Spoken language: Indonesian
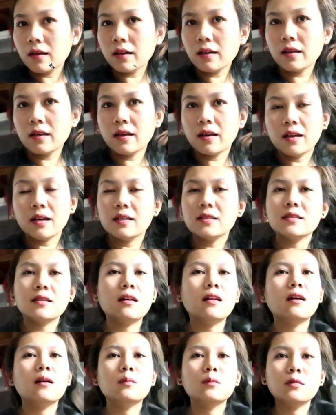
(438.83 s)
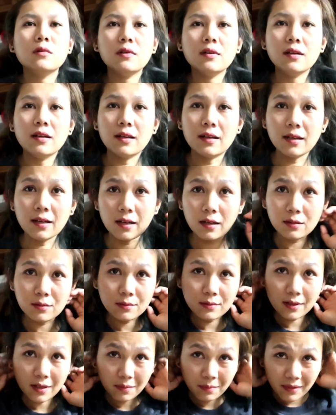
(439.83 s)
Hai guys alhamdulillah
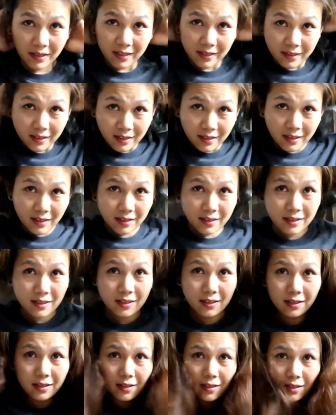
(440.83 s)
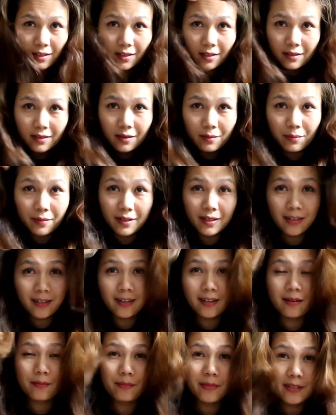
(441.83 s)
aku udah mandi nih tapi
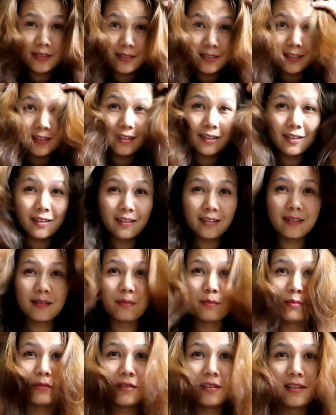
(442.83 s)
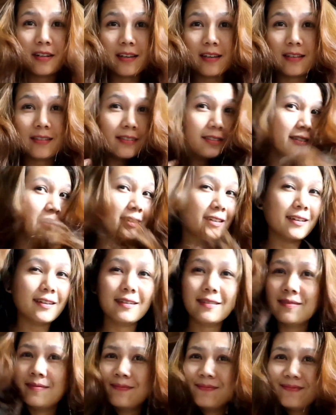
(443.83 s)
nggak keramas ya rambutnya kayak
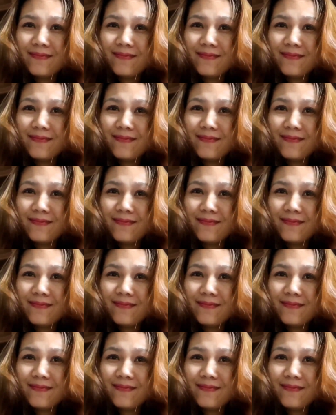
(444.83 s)
singa